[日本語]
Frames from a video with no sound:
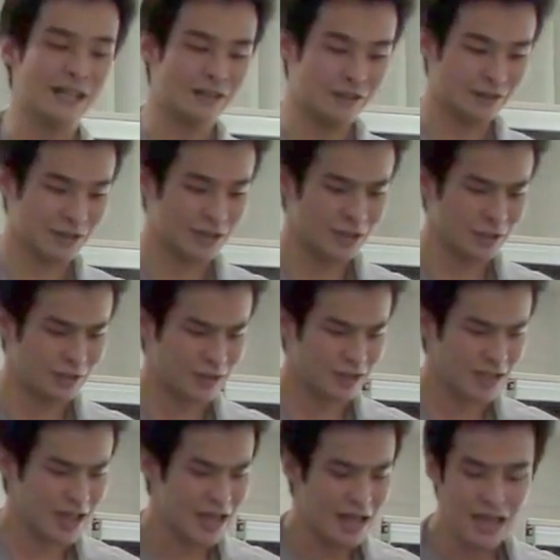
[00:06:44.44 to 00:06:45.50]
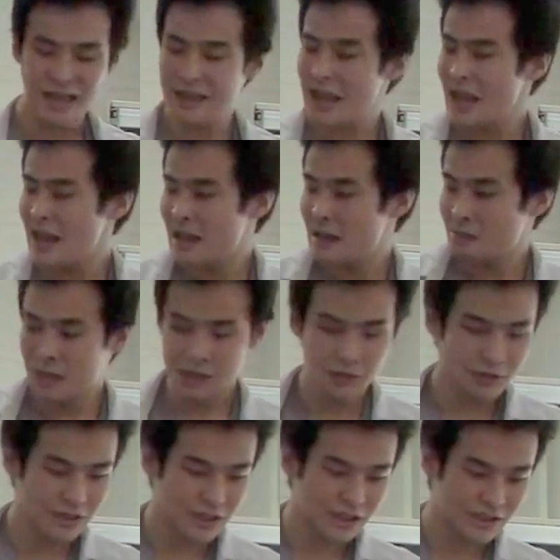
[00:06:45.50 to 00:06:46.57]
かけるようなツイートですねで、まあ、
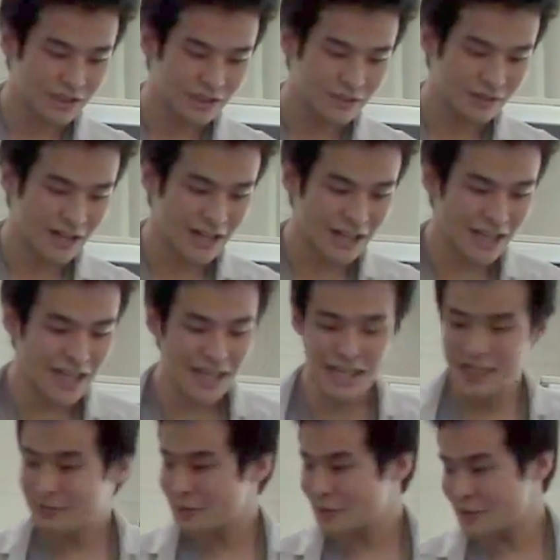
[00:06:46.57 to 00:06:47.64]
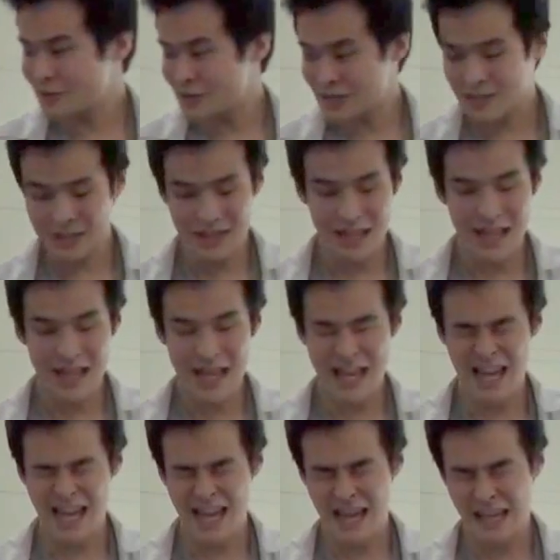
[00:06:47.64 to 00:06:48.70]
上記それらに分類し、
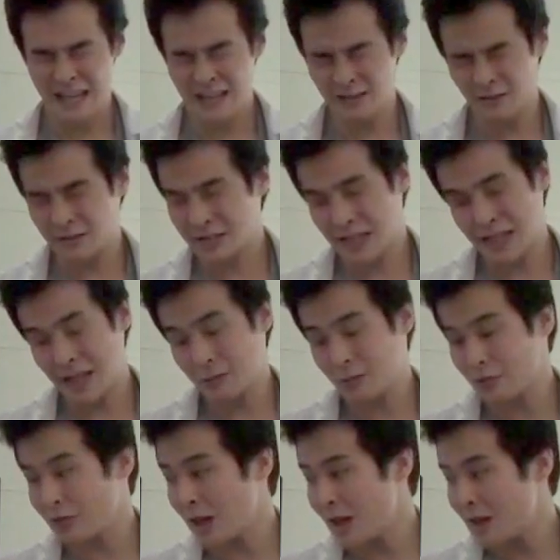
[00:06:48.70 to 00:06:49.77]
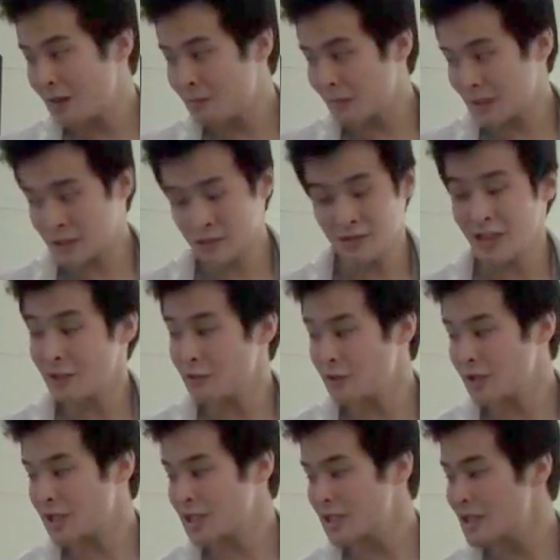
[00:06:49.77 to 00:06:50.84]
えー、属さないものが、まあ、その他とい
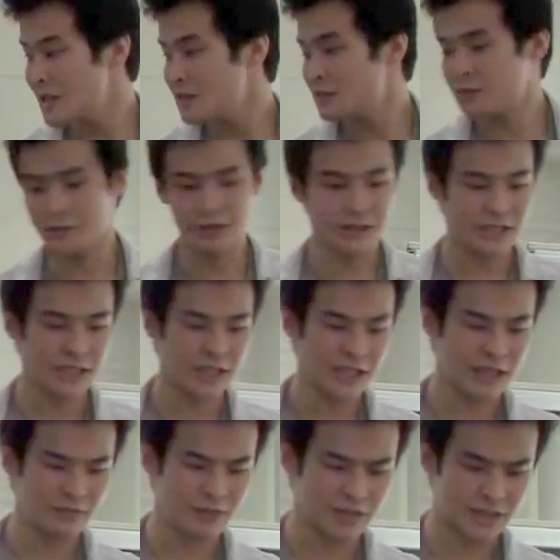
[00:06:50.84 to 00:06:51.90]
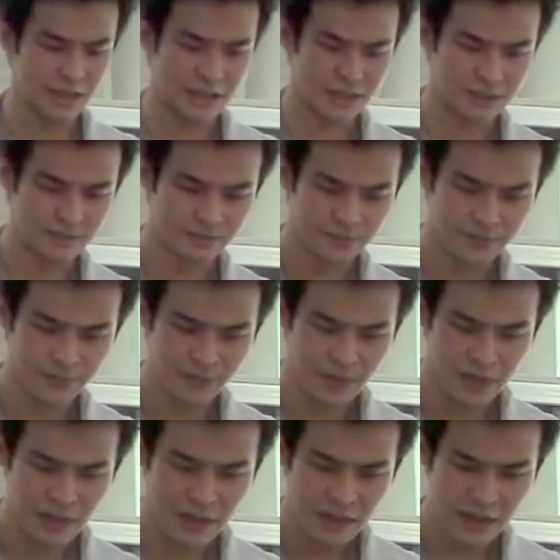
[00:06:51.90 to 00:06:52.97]
う形で分類されています
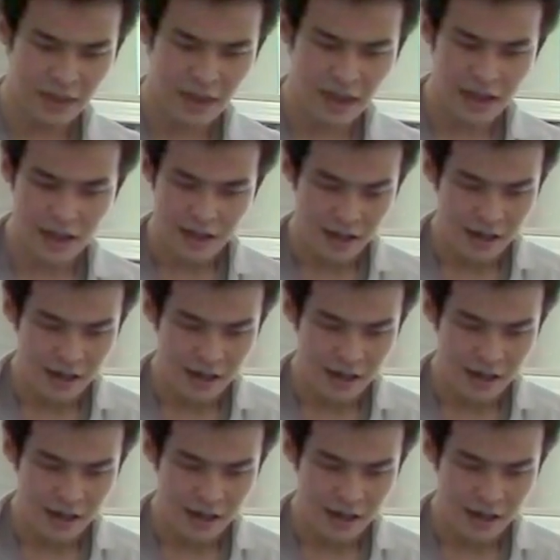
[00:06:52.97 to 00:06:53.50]
で、